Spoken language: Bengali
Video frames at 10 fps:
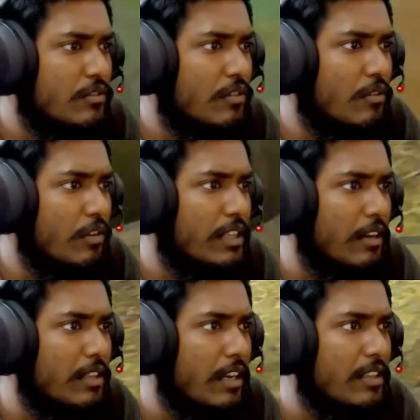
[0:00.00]
ওই দা
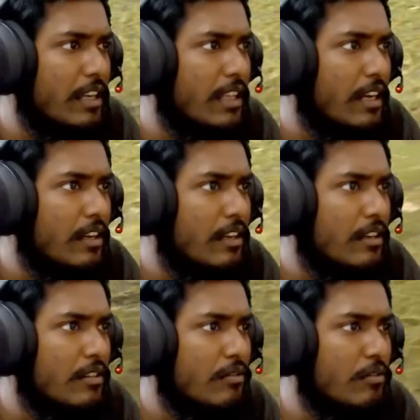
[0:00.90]
ওই দা ওই দা ওই দা
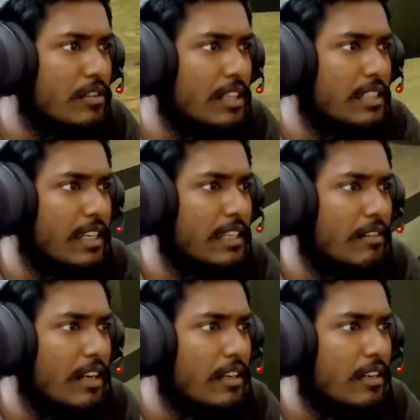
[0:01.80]
করতাছে ডাকি
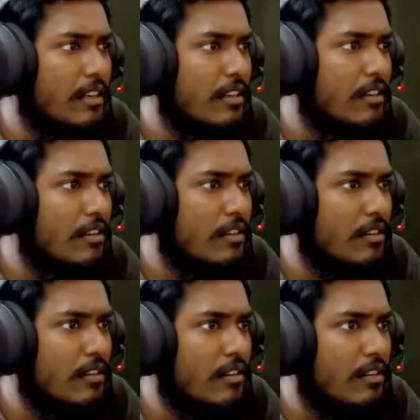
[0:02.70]
ওরা
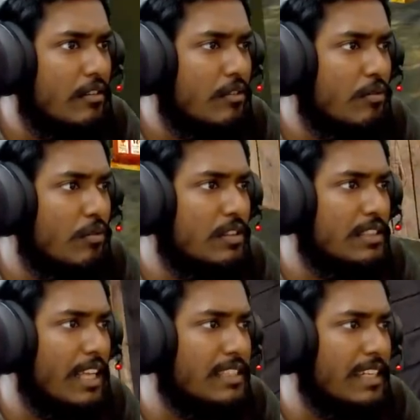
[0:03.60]

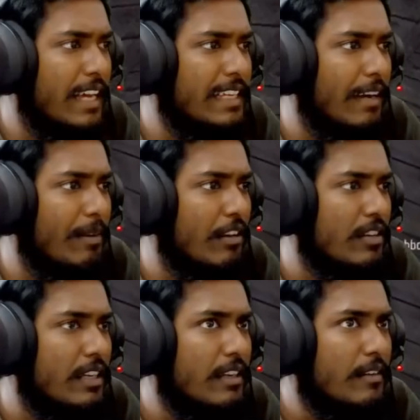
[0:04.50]
করতাছে ডাকি আমার
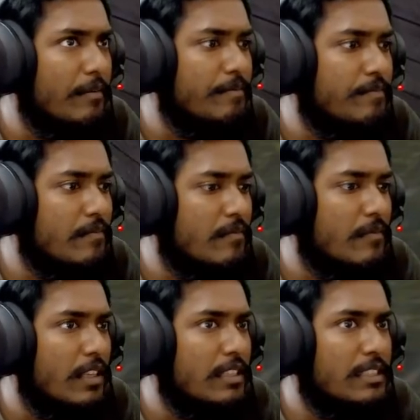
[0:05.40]
লগে
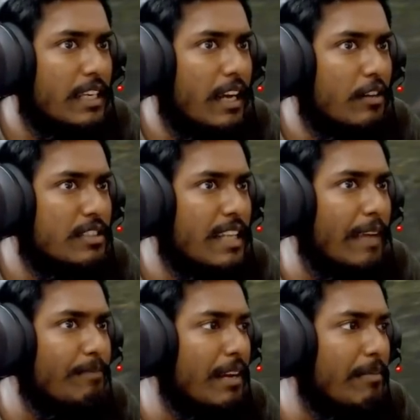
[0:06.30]

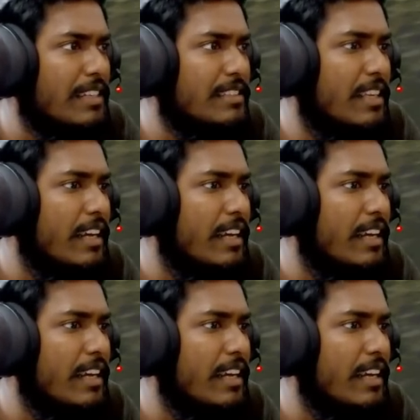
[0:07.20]
স্নাইপার মারছে